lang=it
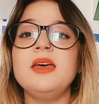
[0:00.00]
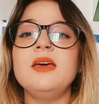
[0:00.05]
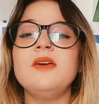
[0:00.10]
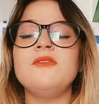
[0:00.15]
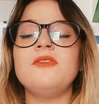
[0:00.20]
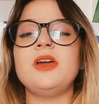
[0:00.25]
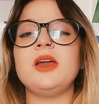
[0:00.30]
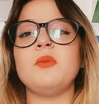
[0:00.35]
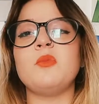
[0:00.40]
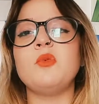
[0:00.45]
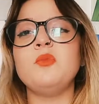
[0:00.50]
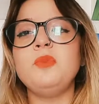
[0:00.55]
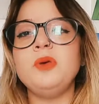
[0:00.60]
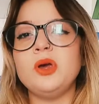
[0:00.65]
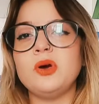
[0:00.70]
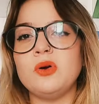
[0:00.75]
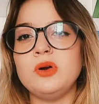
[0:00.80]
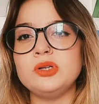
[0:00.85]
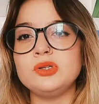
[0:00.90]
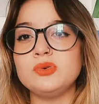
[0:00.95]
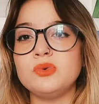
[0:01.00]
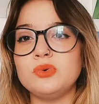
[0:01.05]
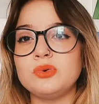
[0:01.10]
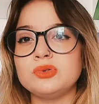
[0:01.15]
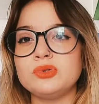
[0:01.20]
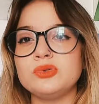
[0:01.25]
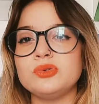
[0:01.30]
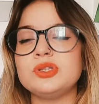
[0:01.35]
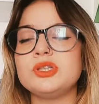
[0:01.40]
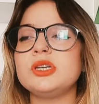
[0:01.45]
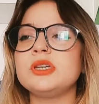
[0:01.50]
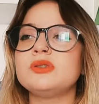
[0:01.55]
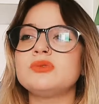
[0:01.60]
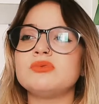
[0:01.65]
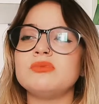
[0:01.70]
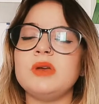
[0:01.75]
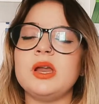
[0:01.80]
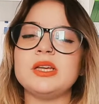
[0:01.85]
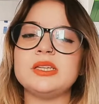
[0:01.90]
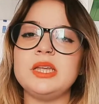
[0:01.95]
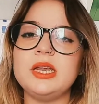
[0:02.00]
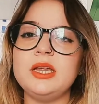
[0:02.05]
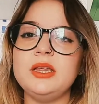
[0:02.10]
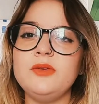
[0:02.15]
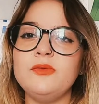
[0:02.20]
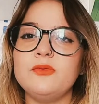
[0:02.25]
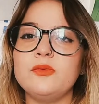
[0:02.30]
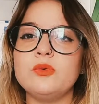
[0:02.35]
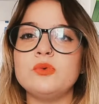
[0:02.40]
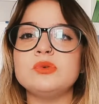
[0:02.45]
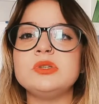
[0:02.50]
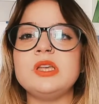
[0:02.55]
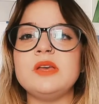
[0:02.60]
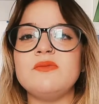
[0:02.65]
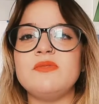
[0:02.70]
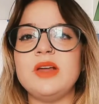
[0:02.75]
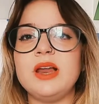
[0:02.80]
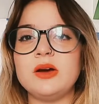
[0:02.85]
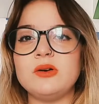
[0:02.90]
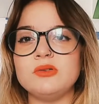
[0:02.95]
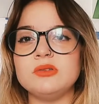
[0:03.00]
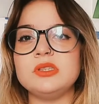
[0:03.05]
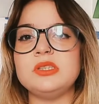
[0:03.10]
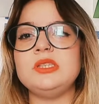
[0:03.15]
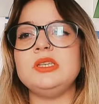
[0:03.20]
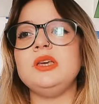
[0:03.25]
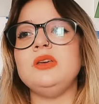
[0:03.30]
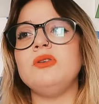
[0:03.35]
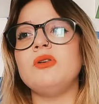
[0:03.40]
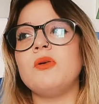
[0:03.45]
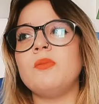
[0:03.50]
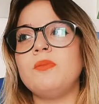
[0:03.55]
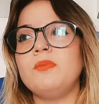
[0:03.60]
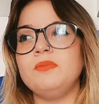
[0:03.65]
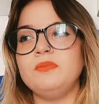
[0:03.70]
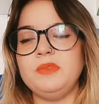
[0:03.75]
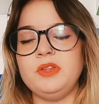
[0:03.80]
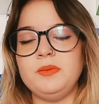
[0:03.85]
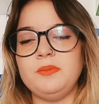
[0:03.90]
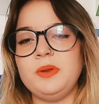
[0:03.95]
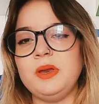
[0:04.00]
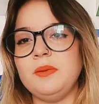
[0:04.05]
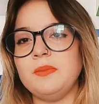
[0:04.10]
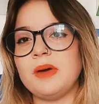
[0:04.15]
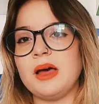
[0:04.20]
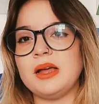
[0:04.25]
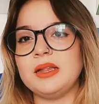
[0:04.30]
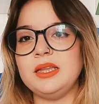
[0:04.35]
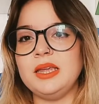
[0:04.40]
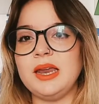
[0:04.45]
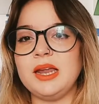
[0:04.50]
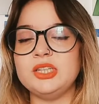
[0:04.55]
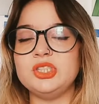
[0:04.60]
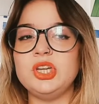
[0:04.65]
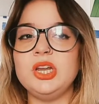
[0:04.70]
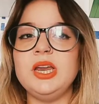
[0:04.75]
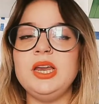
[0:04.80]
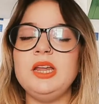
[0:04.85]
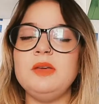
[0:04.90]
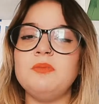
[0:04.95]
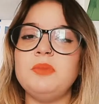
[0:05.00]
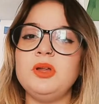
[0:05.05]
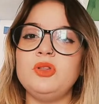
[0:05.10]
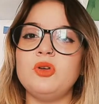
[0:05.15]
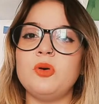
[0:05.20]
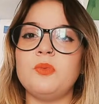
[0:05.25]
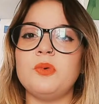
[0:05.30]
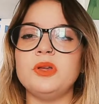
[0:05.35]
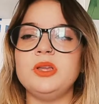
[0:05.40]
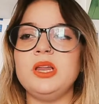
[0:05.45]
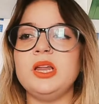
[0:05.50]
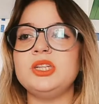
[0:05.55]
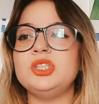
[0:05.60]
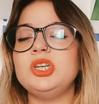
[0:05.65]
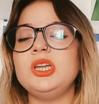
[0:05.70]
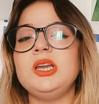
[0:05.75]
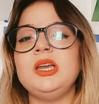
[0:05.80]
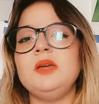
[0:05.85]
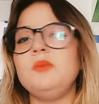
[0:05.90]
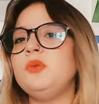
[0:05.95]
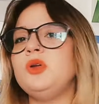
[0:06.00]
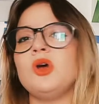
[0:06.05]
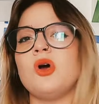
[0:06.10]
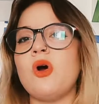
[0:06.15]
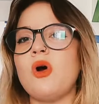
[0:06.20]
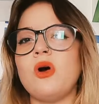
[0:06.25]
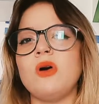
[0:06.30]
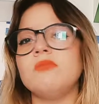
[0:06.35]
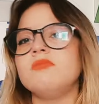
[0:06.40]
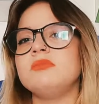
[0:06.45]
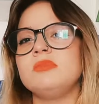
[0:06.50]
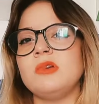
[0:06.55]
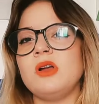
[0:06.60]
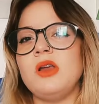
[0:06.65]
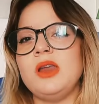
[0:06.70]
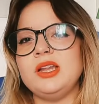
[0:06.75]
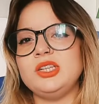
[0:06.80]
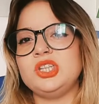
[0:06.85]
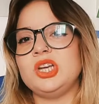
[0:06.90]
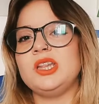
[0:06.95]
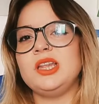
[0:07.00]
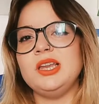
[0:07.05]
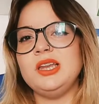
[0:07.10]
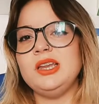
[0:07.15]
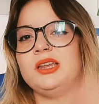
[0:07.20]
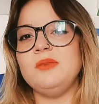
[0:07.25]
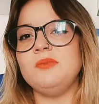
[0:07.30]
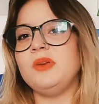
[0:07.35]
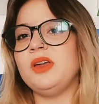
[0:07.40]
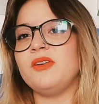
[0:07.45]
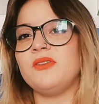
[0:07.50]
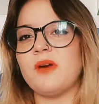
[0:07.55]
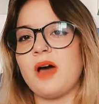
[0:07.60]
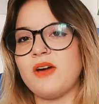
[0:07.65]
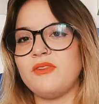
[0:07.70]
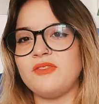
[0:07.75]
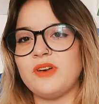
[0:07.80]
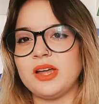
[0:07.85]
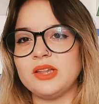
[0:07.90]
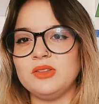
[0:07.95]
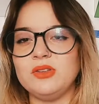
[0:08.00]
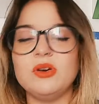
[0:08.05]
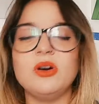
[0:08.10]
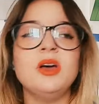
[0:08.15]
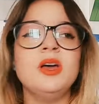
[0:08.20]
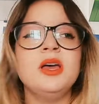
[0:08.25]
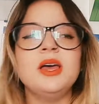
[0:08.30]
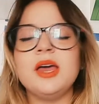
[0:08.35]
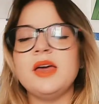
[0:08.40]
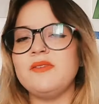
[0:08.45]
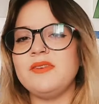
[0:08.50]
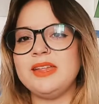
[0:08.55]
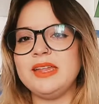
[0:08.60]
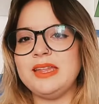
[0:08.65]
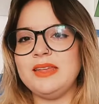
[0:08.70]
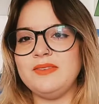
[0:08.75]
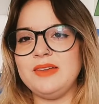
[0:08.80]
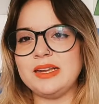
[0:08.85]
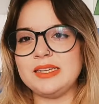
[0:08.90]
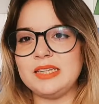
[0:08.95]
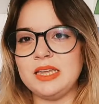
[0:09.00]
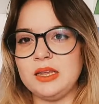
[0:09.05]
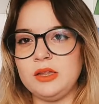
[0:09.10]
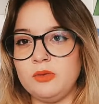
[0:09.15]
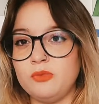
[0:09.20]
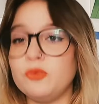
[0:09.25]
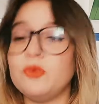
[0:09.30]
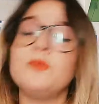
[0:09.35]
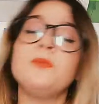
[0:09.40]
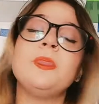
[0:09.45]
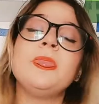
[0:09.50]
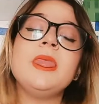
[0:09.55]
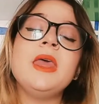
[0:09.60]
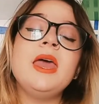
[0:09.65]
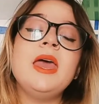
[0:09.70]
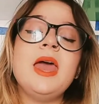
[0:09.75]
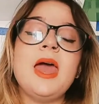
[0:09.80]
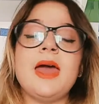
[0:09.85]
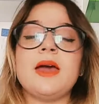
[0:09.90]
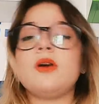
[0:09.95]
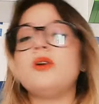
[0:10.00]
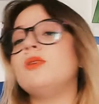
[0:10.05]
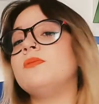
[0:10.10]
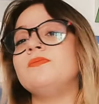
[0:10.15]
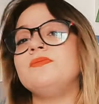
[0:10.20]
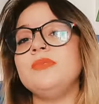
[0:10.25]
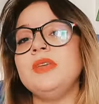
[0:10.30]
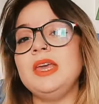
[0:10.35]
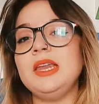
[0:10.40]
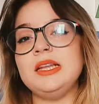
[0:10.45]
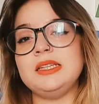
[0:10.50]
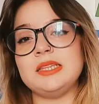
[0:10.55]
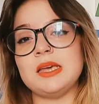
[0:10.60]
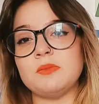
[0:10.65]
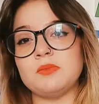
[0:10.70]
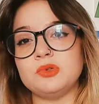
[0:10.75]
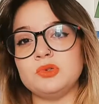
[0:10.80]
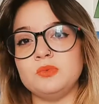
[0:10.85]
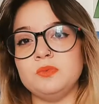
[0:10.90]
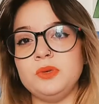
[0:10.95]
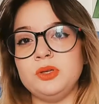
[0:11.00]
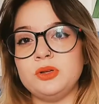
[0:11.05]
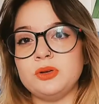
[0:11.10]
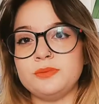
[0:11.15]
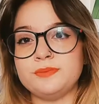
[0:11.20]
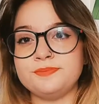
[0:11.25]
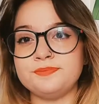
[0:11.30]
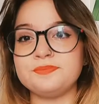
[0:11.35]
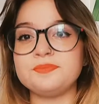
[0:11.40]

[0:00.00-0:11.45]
faremo un piccolo excursus sulla serie tv se ve la consiglio di prima di leggere i libri, dopo di leggere i libri o non leggete i libri affatto e vedetevi la serie tv. Ecco, iniziamo subito.